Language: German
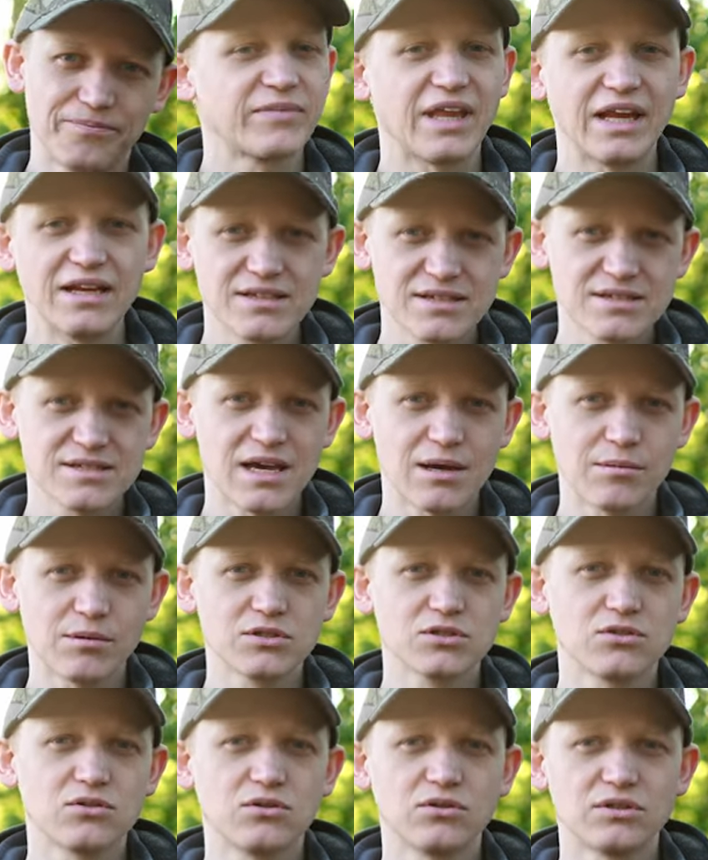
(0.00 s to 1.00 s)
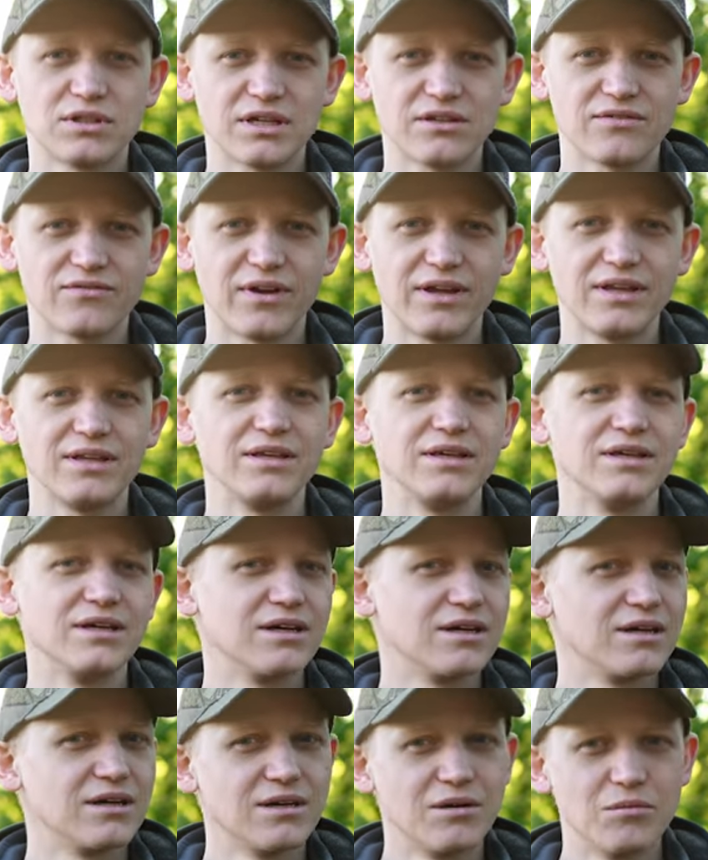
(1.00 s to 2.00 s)
Dann ist es aber so, dass wenn
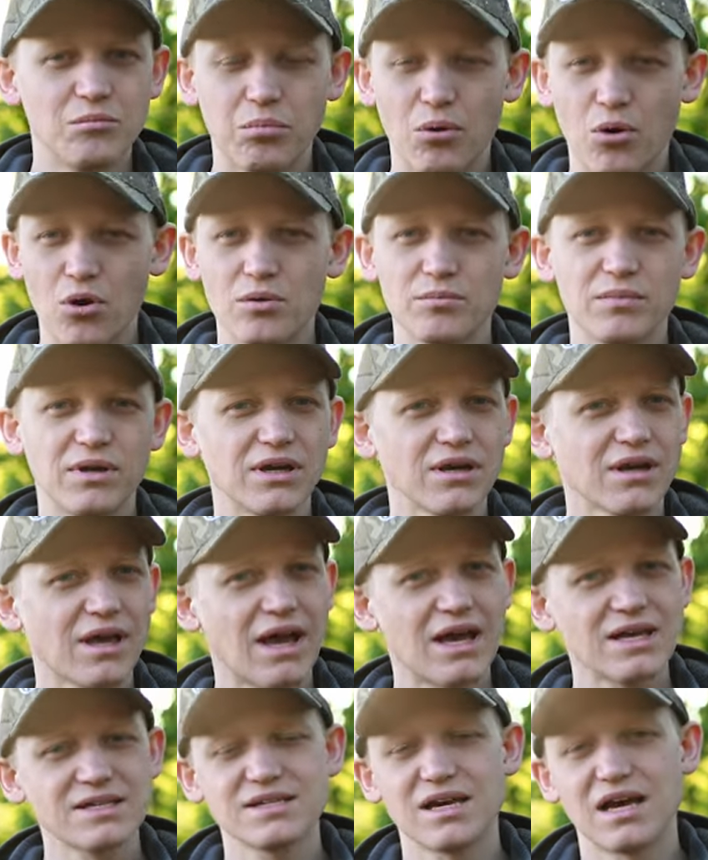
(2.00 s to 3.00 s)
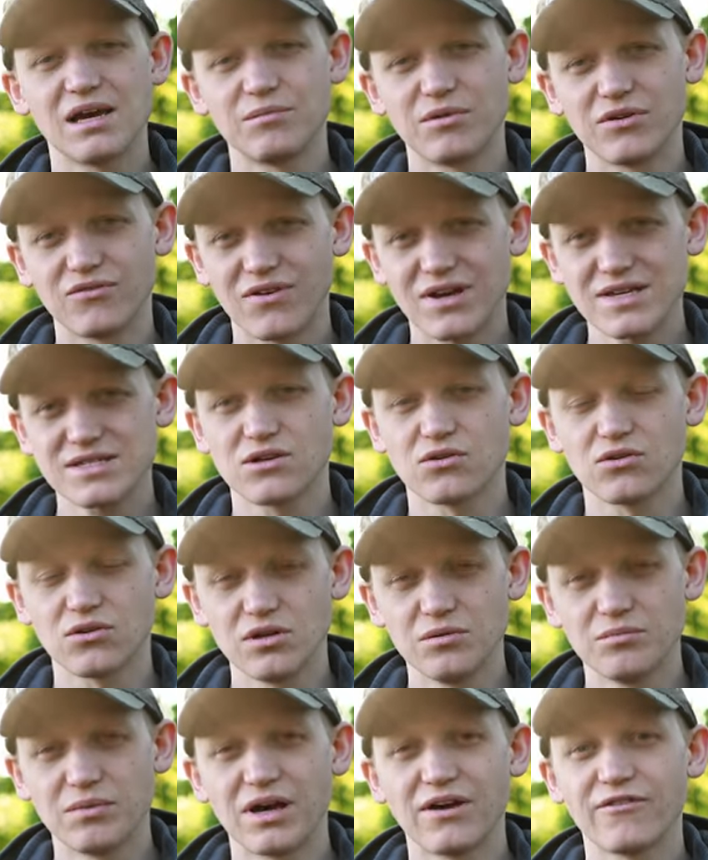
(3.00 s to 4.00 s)
ihr Bäume, Grashalme, was auch
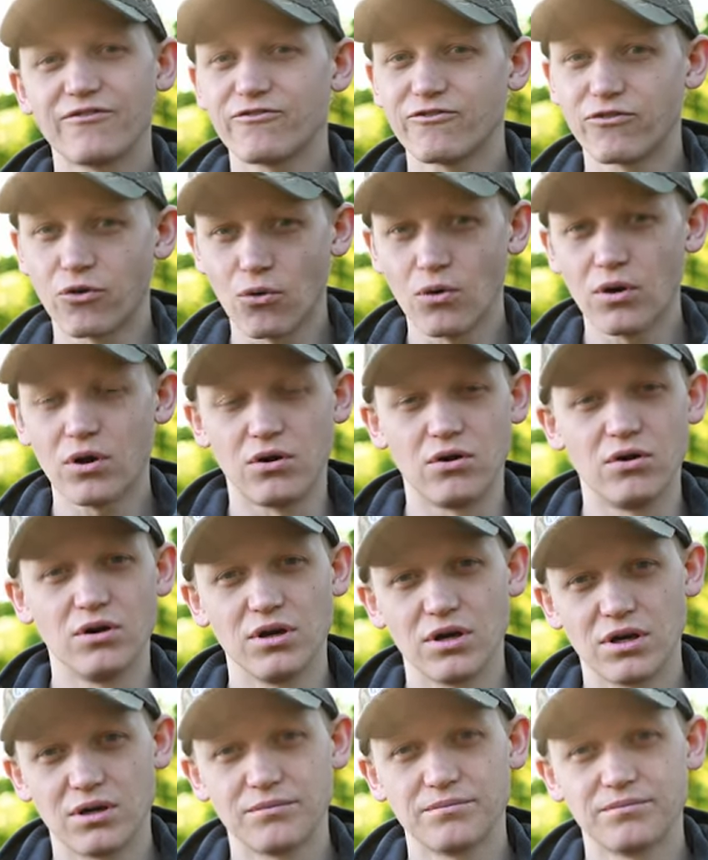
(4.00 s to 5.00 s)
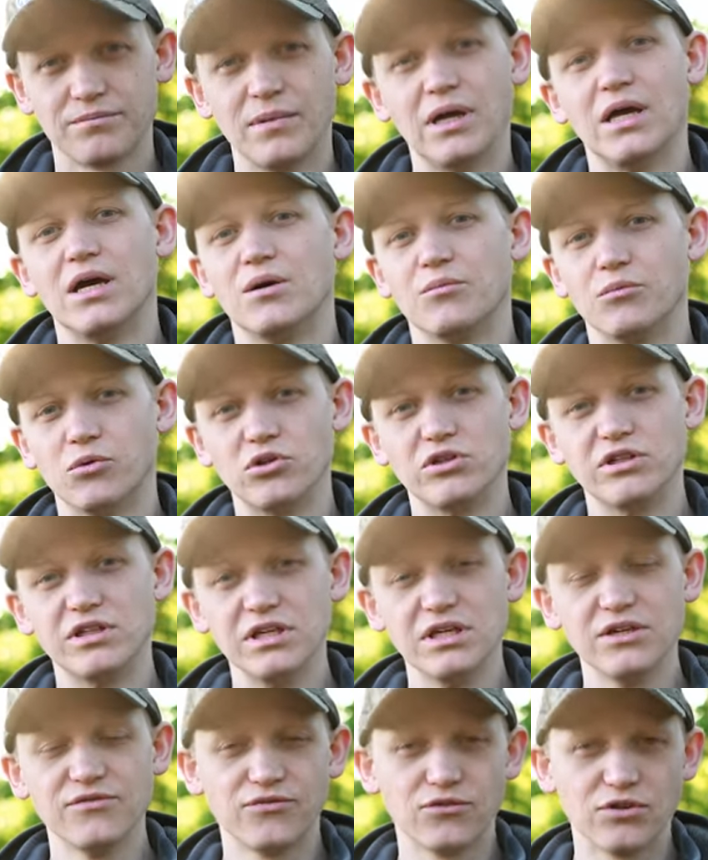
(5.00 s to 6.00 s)
immer vor eurem
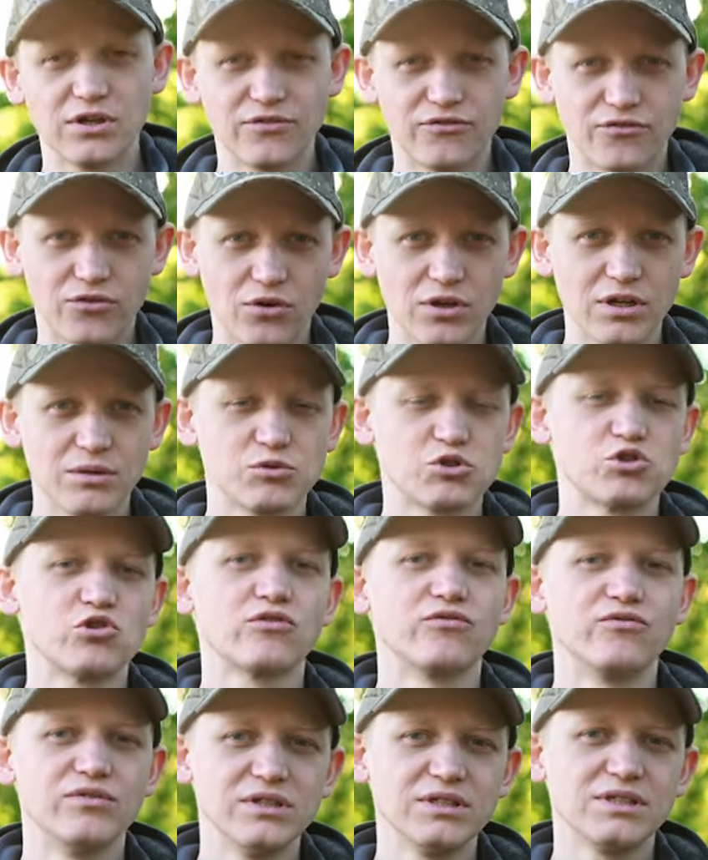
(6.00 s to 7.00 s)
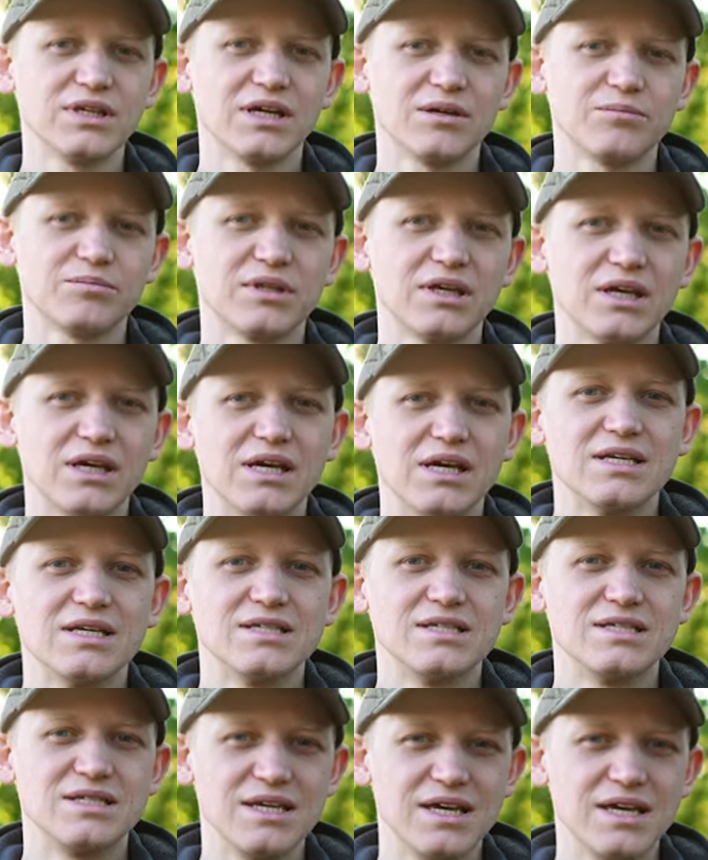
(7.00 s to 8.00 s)
Motiv oder vor dem Stück Wild habt,
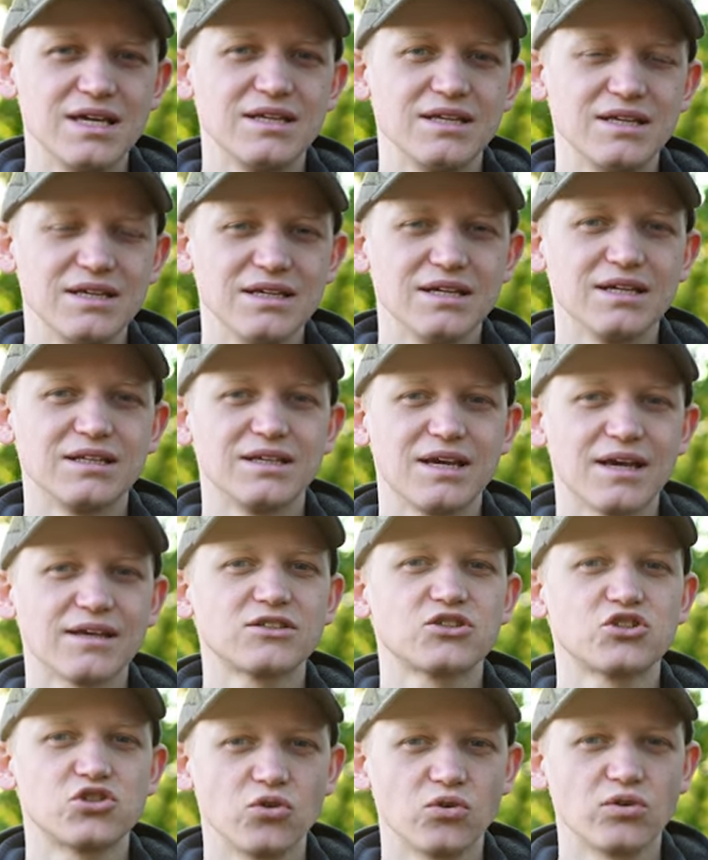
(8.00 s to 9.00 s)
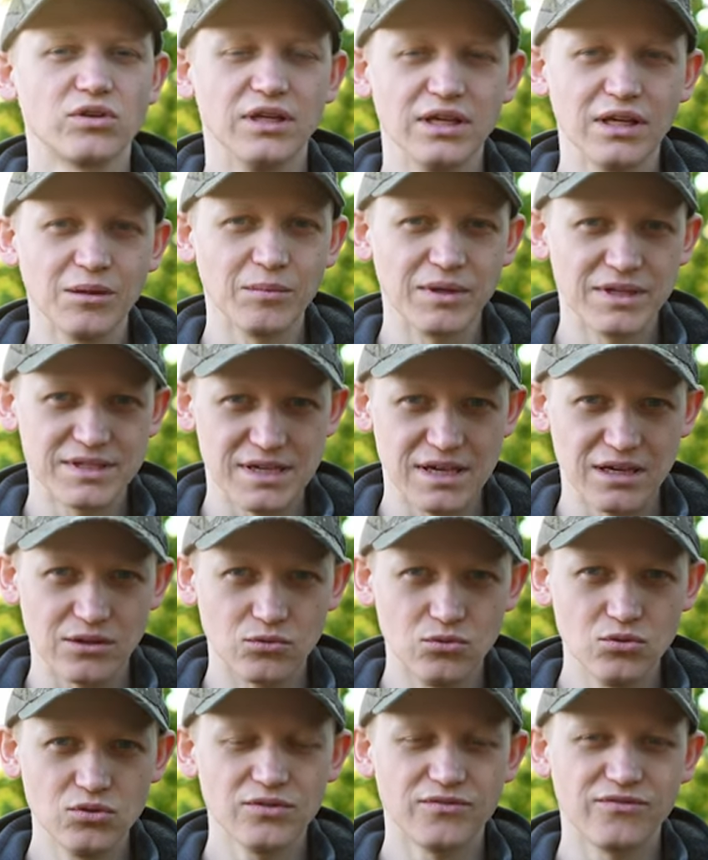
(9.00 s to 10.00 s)
seht ihr das Stück nicht mehr sehr
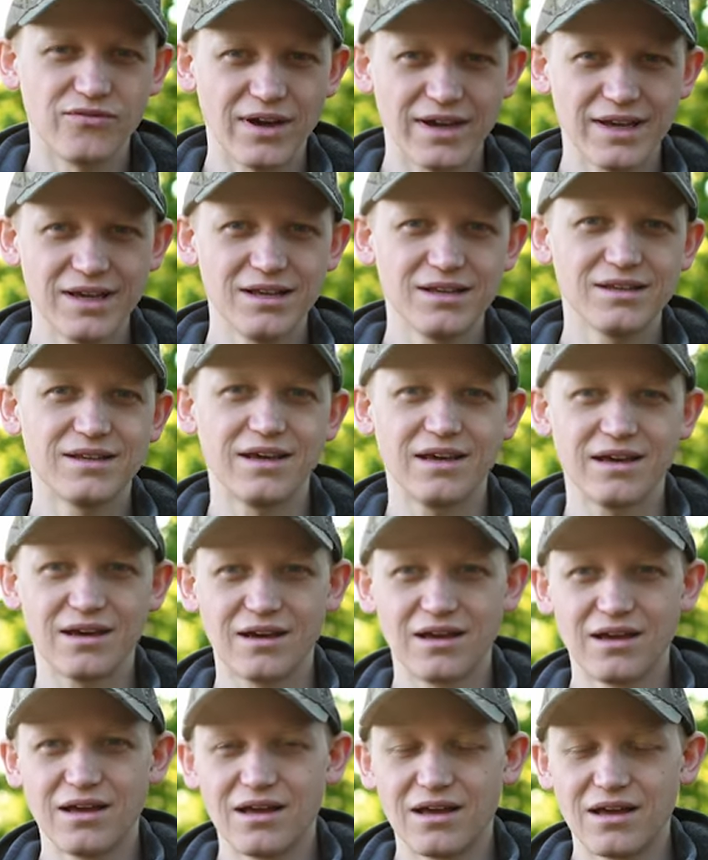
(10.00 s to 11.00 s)
gut, weil der